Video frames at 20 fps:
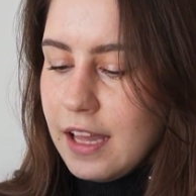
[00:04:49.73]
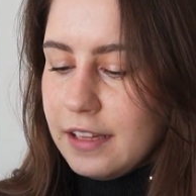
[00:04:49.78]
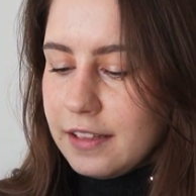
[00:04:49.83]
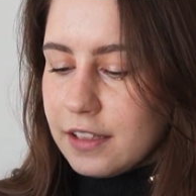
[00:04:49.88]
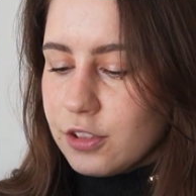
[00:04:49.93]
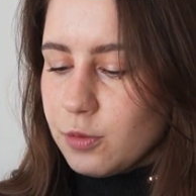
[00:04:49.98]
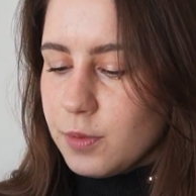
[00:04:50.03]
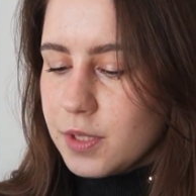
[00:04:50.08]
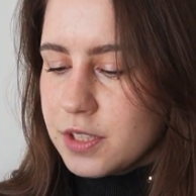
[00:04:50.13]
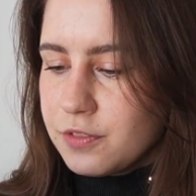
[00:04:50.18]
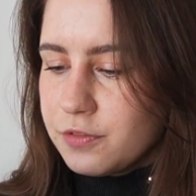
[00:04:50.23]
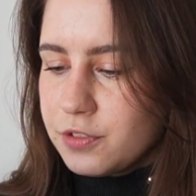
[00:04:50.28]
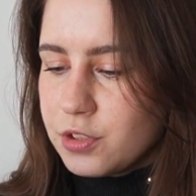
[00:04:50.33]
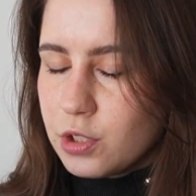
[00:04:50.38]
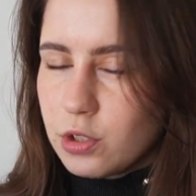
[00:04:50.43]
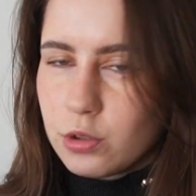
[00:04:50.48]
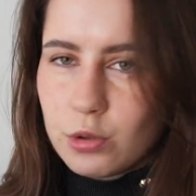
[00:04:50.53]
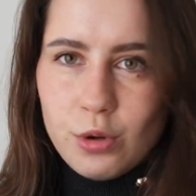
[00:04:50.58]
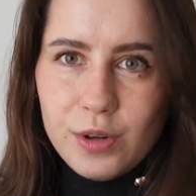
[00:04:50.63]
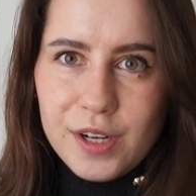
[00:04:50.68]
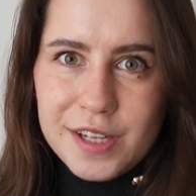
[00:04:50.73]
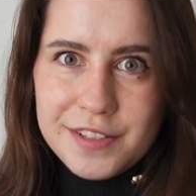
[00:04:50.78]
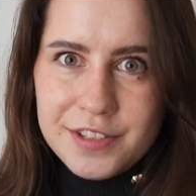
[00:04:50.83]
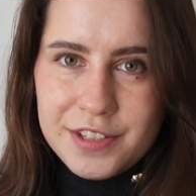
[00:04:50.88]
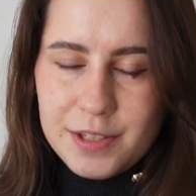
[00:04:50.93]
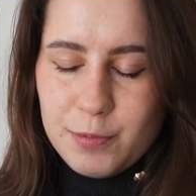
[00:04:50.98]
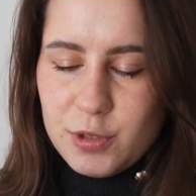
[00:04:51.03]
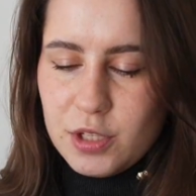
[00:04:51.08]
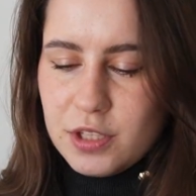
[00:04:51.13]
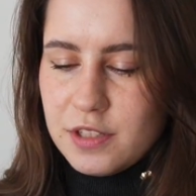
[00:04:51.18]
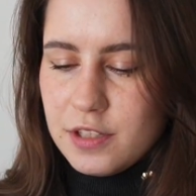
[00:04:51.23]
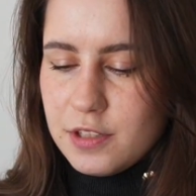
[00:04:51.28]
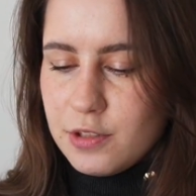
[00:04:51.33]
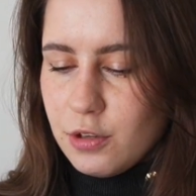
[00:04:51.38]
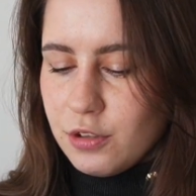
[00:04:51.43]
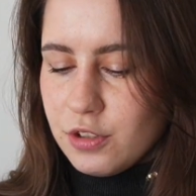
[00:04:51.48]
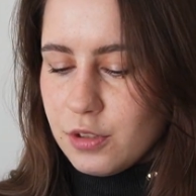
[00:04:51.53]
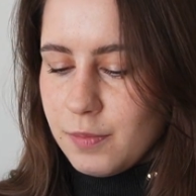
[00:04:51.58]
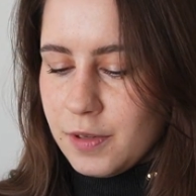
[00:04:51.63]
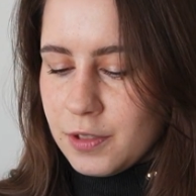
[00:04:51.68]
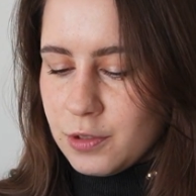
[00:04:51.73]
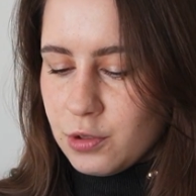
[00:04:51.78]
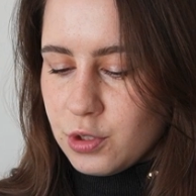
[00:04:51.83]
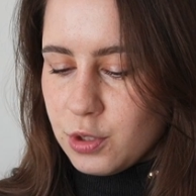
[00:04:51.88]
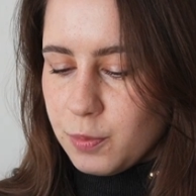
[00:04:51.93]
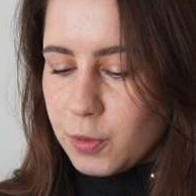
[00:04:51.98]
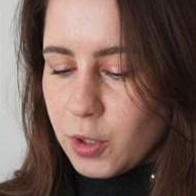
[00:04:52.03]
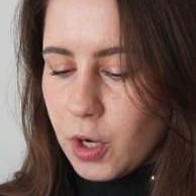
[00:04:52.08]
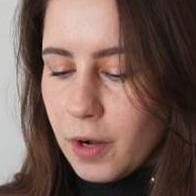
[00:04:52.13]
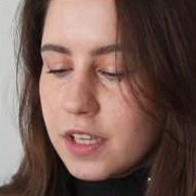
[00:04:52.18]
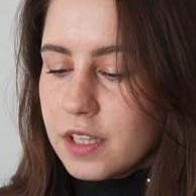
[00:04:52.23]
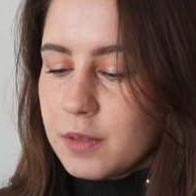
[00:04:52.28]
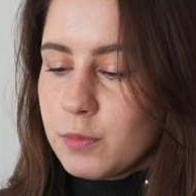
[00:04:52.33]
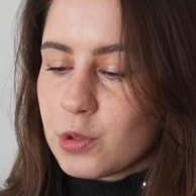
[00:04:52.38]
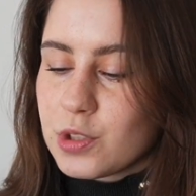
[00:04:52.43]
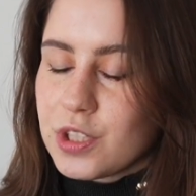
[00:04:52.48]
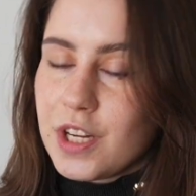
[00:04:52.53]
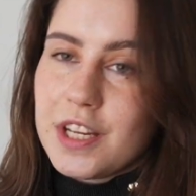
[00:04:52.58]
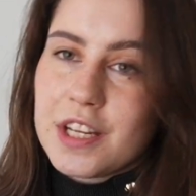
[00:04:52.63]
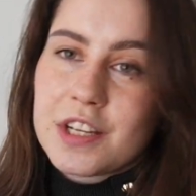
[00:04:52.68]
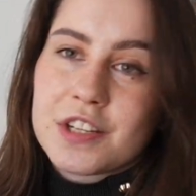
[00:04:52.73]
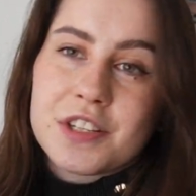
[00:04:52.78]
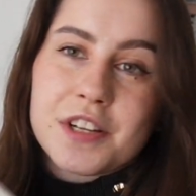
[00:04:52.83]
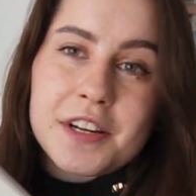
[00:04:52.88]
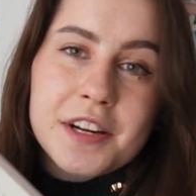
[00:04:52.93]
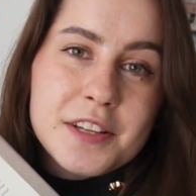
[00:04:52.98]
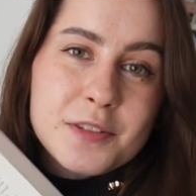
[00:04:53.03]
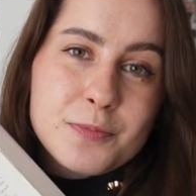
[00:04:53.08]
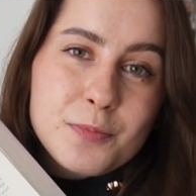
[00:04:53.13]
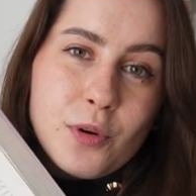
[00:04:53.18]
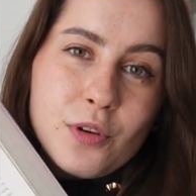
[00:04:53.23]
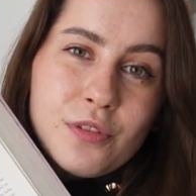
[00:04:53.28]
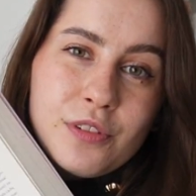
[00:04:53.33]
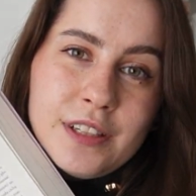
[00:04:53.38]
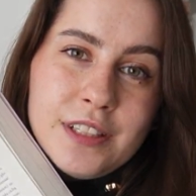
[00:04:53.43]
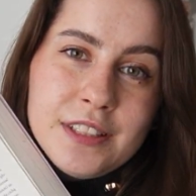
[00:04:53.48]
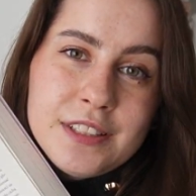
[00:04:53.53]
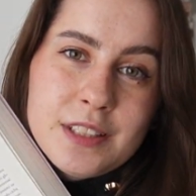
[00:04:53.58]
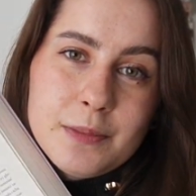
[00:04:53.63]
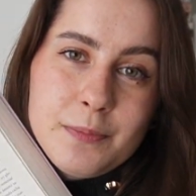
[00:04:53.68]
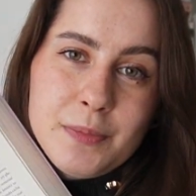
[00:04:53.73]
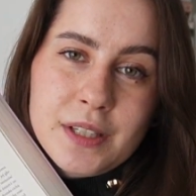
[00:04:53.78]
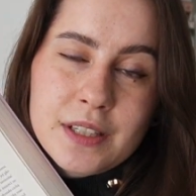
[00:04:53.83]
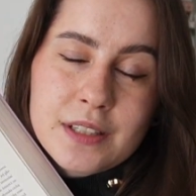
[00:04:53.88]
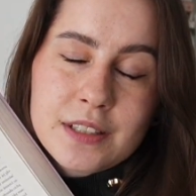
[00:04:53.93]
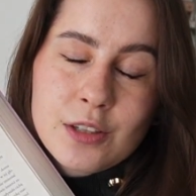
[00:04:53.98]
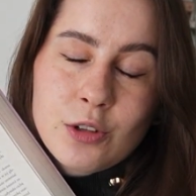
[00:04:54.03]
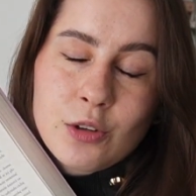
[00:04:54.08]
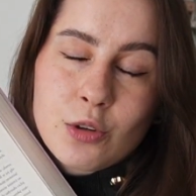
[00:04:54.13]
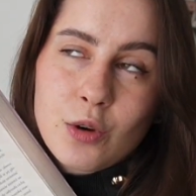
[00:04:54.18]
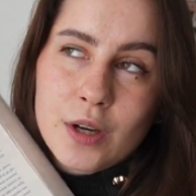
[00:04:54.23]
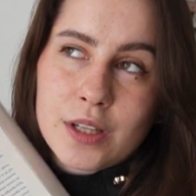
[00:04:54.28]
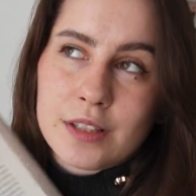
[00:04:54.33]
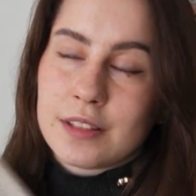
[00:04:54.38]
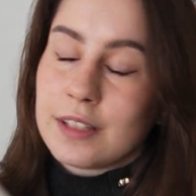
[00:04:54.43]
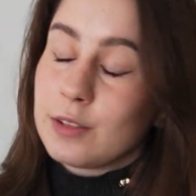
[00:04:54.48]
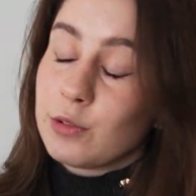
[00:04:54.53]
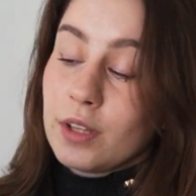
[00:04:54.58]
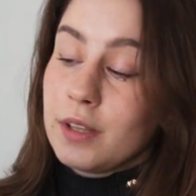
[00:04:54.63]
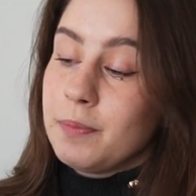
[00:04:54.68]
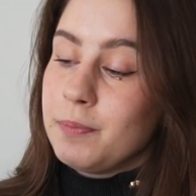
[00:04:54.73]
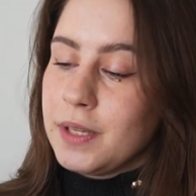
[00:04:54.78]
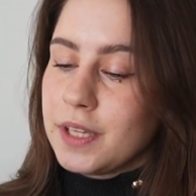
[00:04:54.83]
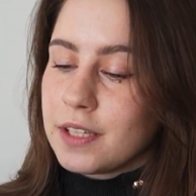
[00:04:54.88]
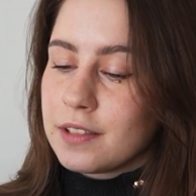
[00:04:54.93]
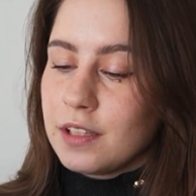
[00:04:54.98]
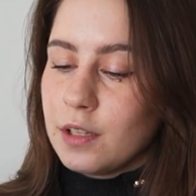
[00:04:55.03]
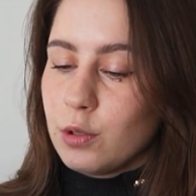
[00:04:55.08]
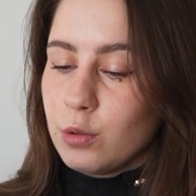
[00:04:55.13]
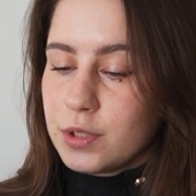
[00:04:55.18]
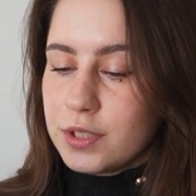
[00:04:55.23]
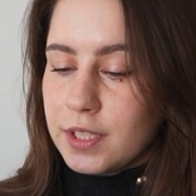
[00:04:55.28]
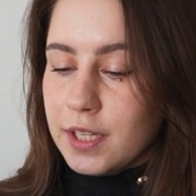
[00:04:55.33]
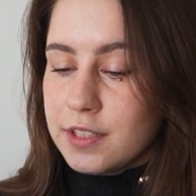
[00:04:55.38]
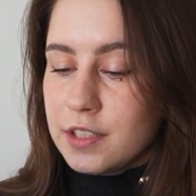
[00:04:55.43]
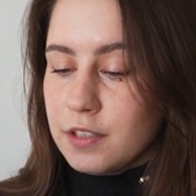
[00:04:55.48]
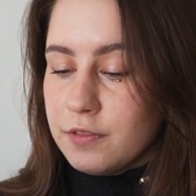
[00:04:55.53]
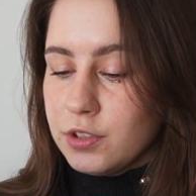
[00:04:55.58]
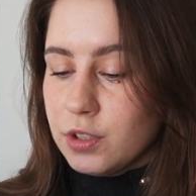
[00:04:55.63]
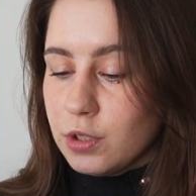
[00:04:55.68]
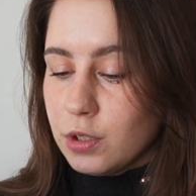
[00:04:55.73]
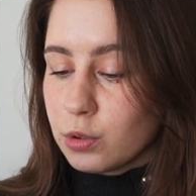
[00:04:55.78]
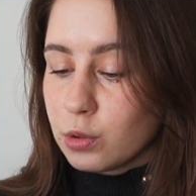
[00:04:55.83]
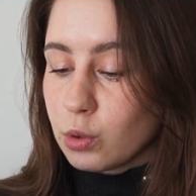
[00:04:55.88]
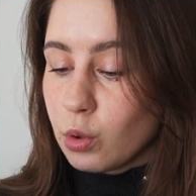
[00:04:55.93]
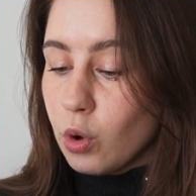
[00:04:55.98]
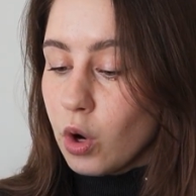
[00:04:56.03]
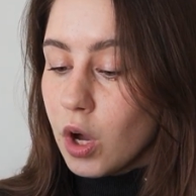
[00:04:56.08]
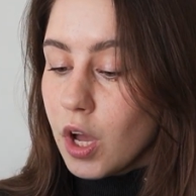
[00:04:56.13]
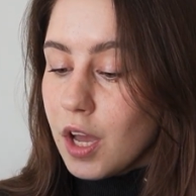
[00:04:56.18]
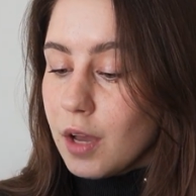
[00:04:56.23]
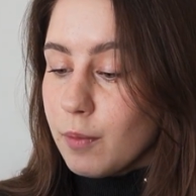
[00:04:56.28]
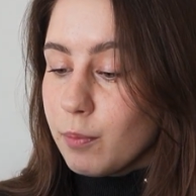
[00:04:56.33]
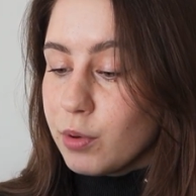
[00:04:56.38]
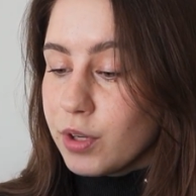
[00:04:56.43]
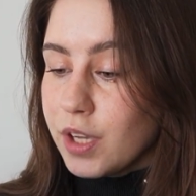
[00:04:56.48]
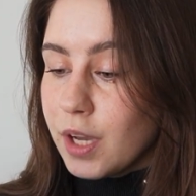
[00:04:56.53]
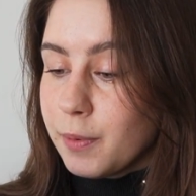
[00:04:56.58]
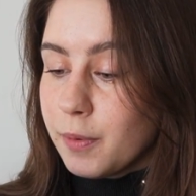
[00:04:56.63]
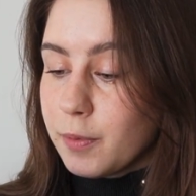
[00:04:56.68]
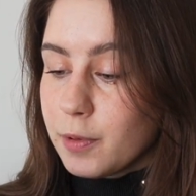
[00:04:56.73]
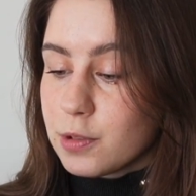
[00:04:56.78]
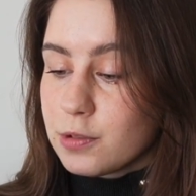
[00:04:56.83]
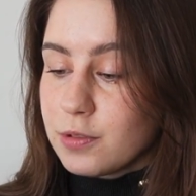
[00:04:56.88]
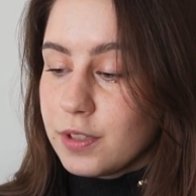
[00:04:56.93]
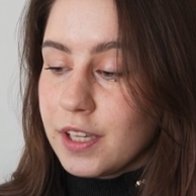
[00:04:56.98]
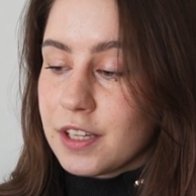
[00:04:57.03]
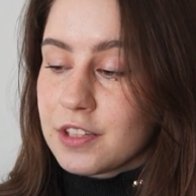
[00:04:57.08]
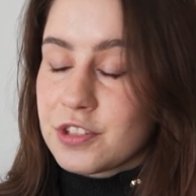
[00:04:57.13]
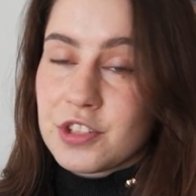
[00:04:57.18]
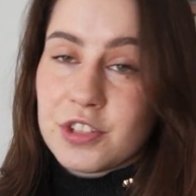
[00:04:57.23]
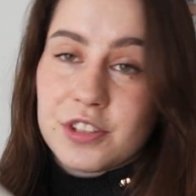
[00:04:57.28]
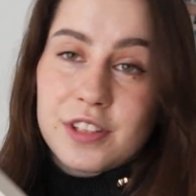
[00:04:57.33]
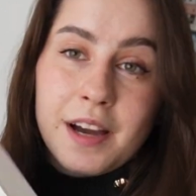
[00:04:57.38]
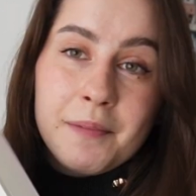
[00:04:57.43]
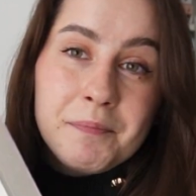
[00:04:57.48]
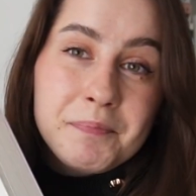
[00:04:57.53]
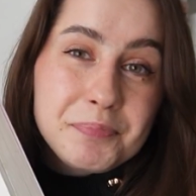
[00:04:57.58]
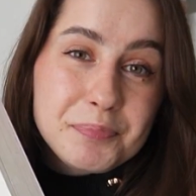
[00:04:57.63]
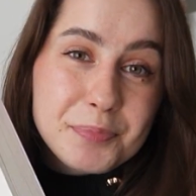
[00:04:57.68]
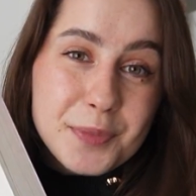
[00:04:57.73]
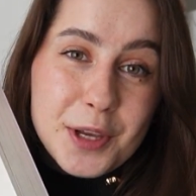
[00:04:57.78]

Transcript: natomiast w środku leci się przez te strony bardzo szybko i muszę jeszcze raz pochwalić te piękne okłady, te tutaj piękne ilustracje w środku bo ja po prostu jak czytam,